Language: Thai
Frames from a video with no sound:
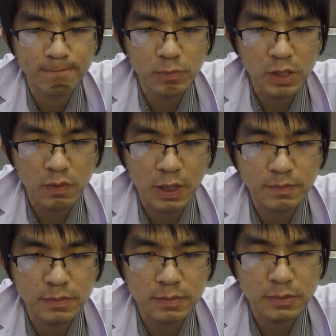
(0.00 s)
มีความ
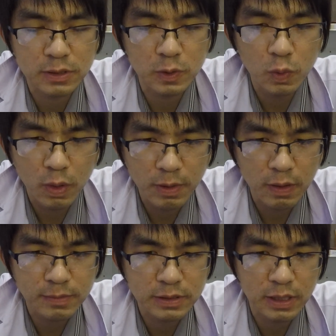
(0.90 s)
รู้ว่ามี
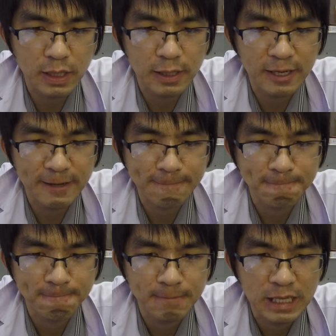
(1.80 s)
ความเสี่ยงนะฮะ
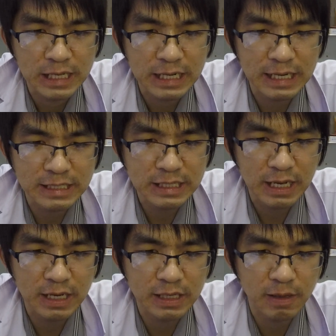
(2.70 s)
ขณะที่
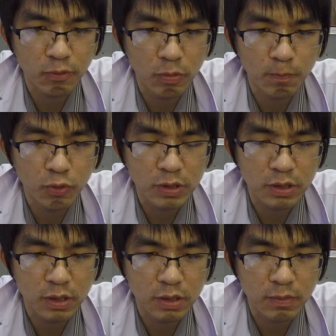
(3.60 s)
ไทยยังพบผู้ติด
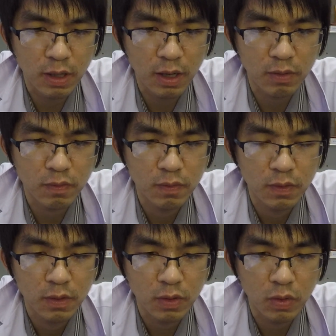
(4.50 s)
เชื้อ
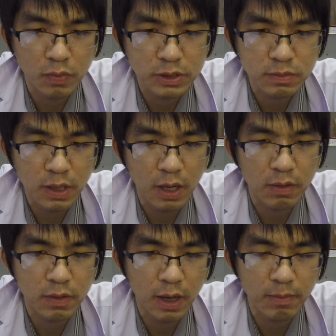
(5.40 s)
19โควิด
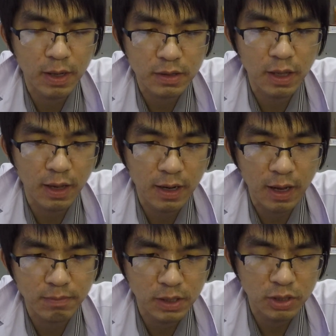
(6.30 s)
19รายใหม่แตะหลั
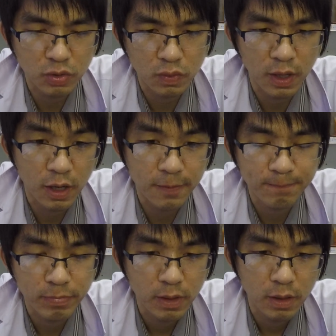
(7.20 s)
กหมื่นอยู่นะฮะ
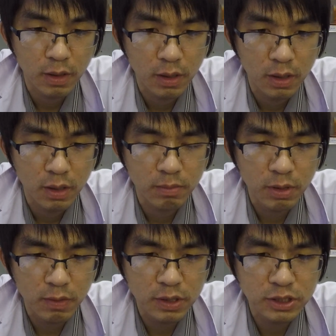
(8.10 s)

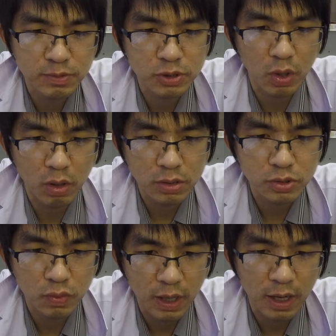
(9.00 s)
เมื่อวันที่
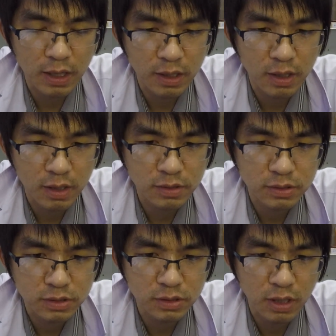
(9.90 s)
12 ตุลานะฮะ
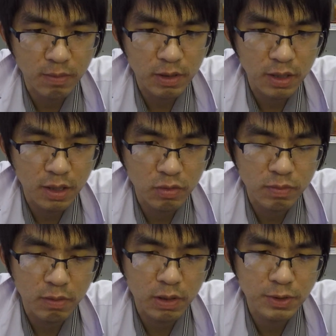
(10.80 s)
สื่อต่างประเทศรวม
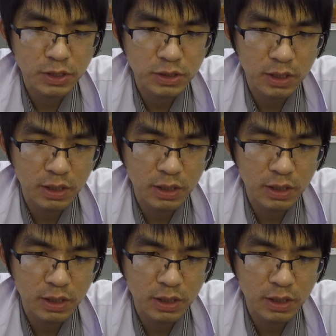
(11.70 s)
ทั้ง BBC